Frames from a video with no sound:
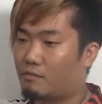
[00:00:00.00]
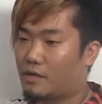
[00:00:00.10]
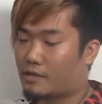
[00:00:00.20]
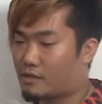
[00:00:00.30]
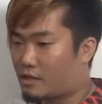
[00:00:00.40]
ま
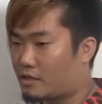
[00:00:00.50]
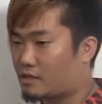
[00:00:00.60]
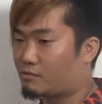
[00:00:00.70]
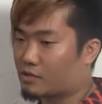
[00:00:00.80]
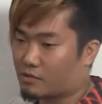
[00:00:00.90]
あ、
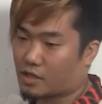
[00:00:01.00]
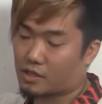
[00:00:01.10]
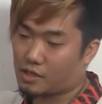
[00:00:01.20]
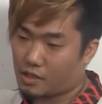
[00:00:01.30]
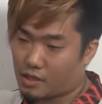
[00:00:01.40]
SNS もそうだ
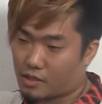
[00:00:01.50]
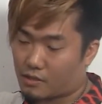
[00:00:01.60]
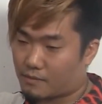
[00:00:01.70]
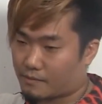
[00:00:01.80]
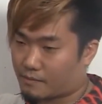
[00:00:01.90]
し、
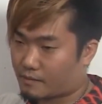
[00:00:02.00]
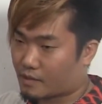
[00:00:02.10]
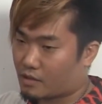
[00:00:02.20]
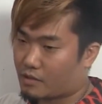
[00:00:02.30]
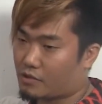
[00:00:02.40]

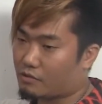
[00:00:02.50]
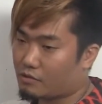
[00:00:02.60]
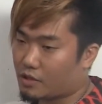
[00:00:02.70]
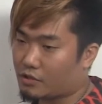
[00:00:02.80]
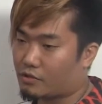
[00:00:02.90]
いろ
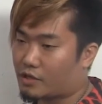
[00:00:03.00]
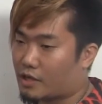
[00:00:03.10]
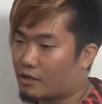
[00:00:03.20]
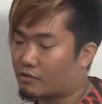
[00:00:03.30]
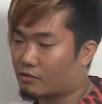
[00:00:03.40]
んな人に
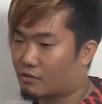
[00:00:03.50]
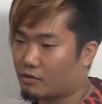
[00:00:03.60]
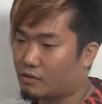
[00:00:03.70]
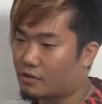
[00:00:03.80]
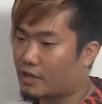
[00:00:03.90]
出会うこと、